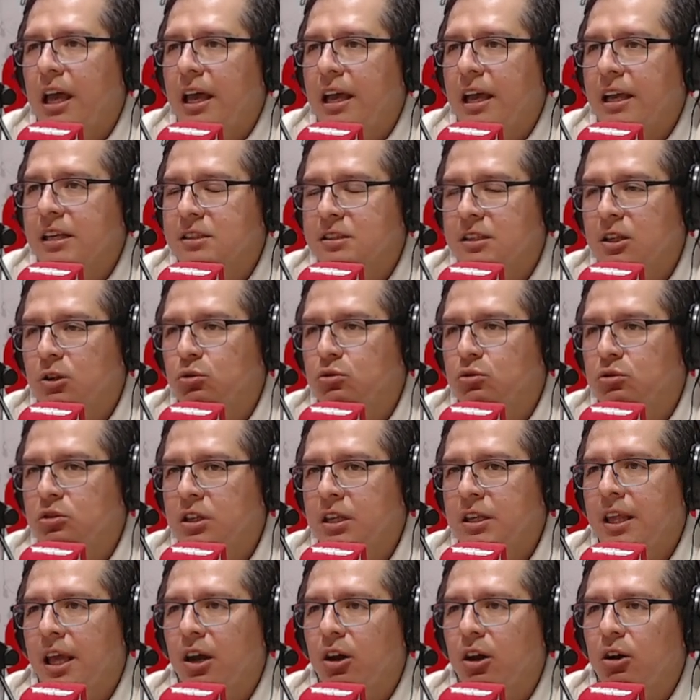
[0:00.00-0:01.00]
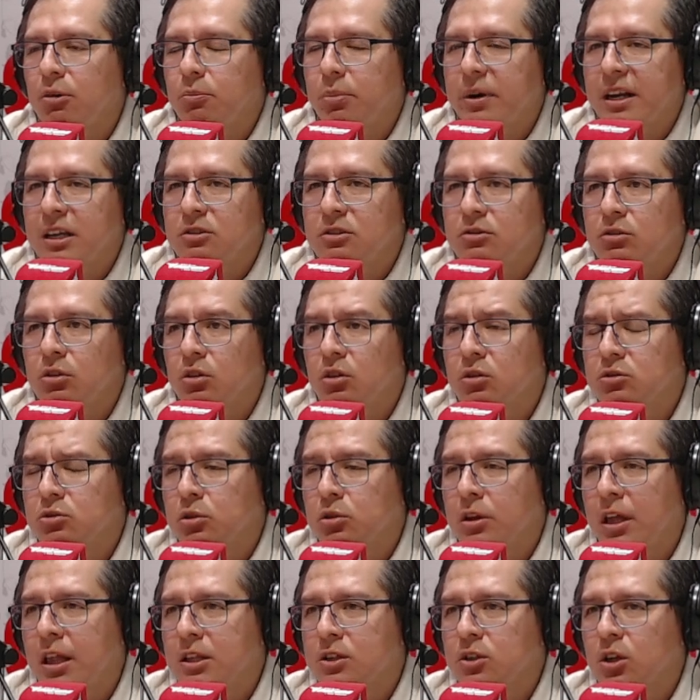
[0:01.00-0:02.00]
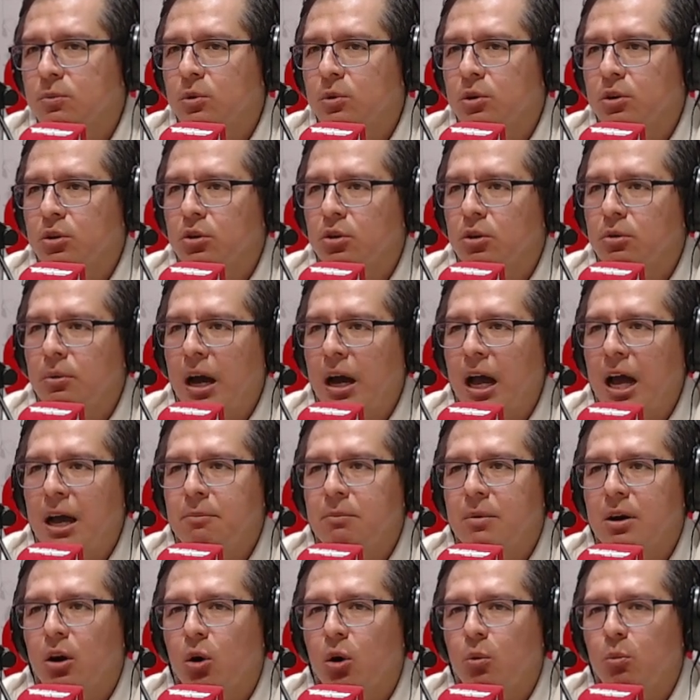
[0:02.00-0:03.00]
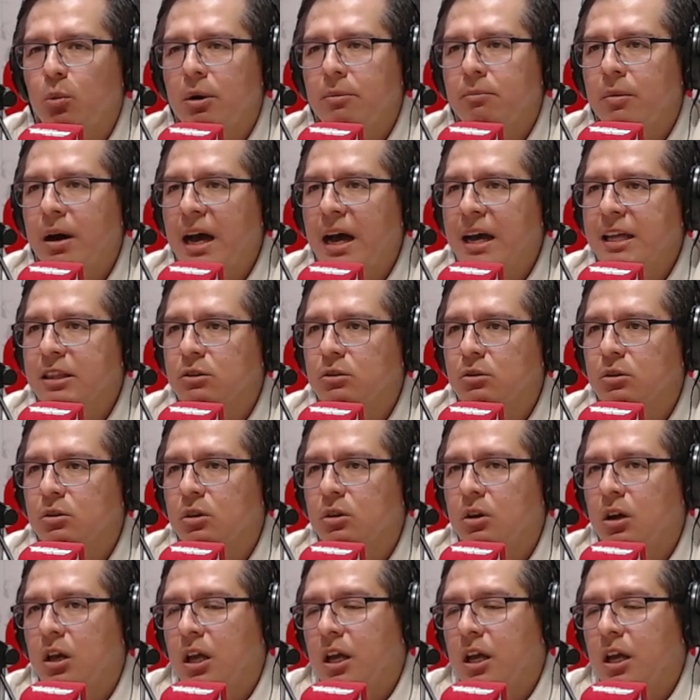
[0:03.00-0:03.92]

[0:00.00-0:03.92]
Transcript: es reducida en comparación con ciudades como Riobamba, como Ambato,